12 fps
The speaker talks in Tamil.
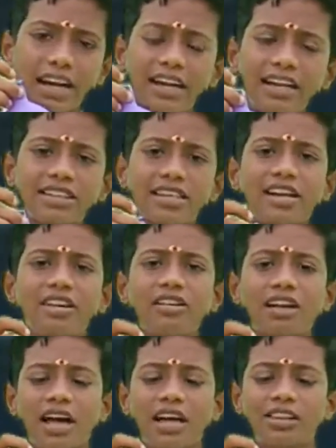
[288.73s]
ரெண்டு
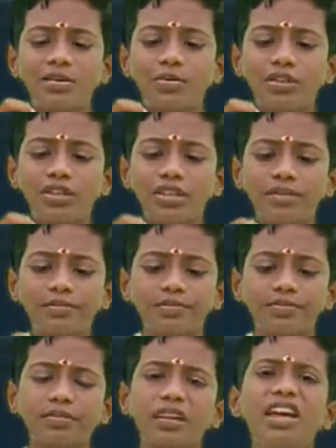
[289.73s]
சைடும் காற்று போகுது
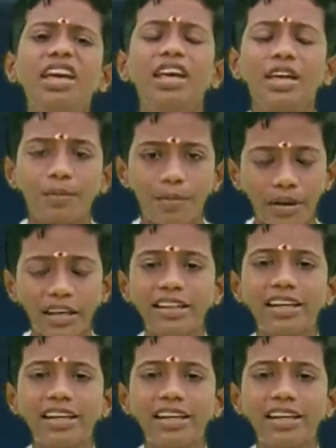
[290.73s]
இப்போ